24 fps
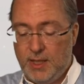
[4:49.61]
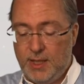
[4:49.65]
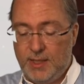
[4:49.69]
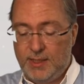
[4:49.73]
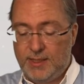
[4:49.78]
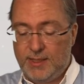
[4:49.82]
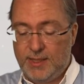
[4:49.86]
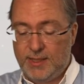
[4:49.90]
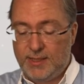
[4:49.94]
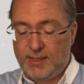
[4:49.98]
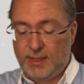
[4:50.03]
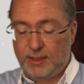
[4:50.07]

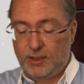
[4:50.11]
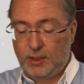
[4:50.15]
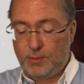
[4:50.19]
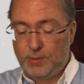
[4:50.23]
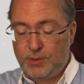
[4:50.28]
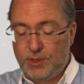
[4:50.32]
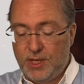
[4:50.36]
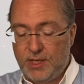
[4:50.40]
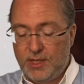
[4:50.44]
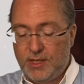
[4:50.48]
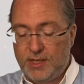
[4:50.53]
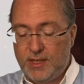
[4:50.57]
Et c'est cet
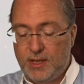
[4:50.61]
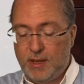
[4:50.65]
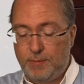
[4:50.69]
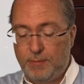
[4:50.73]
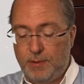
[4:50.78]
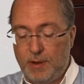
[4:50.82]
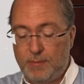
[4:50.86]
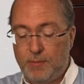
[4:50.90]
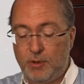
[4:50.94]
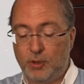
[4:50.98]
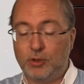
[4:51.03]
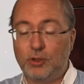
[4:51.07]
objet qui
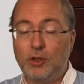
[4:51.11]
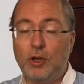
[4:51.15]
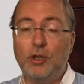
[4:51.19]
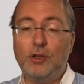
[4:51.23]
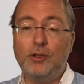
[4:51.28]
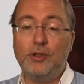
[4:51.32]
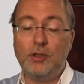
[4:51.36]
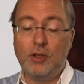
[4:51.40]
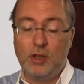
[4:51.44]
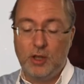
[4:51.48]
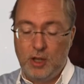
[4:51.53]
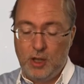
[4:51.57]
implémente
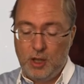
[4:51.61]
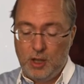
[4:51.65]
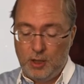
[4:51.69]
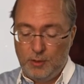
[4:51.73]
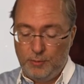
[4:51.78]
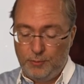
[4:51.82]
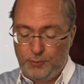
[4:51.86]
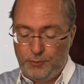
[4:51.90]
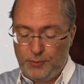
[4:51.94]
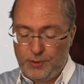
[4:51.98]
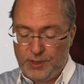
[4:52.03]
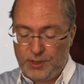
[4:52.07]
run
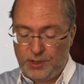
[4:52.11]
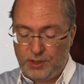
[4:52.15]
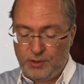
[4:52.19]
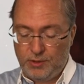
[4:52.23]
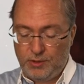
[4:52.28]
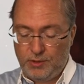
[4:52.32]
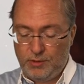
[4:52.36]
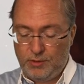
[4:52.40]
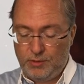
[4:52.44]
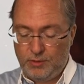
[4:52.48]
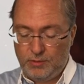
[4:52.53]
puisque